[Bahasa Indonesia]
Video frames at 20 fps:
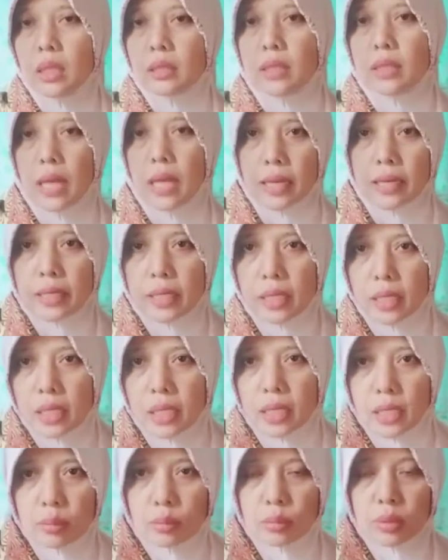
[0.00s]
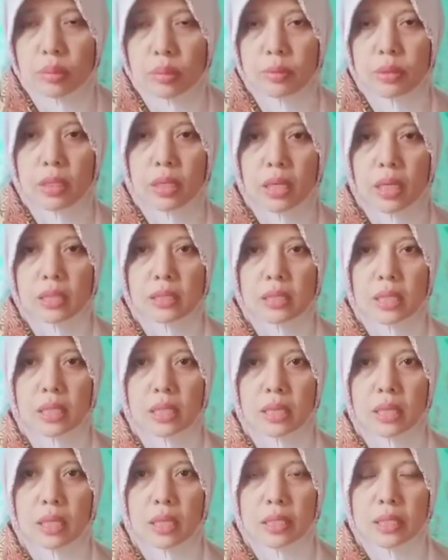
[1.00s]
sakit mudah-mudahan nggak
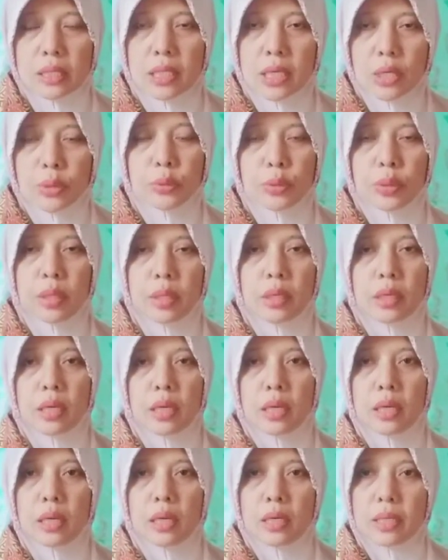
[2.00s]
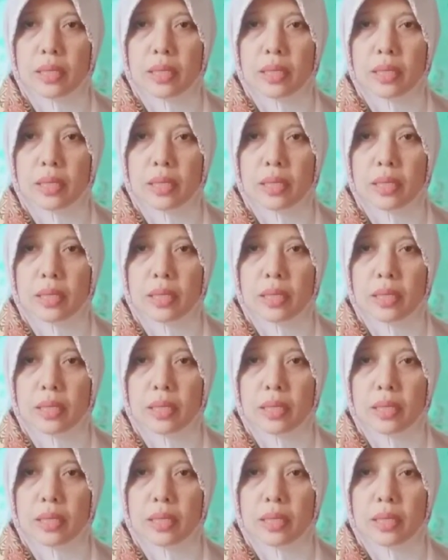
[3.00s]
sakit lagi yang udah ya